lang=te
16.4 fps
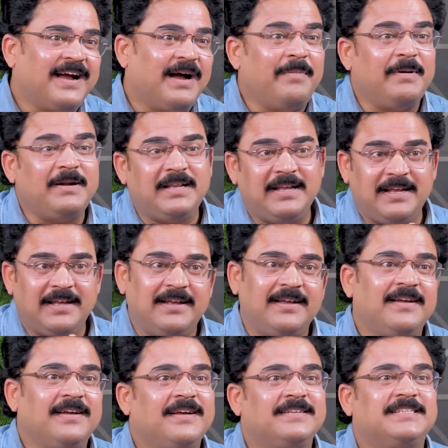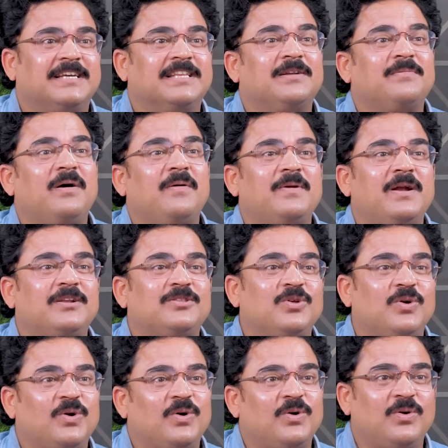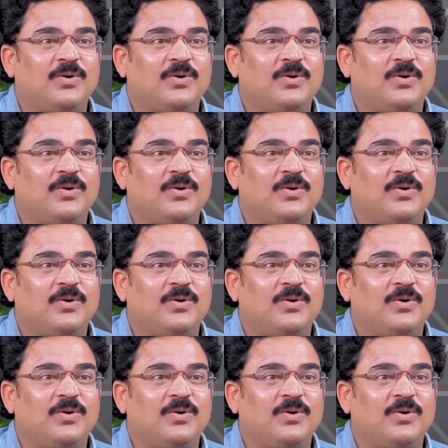కాబట్టి చంద్రబాబు నాయుడుతో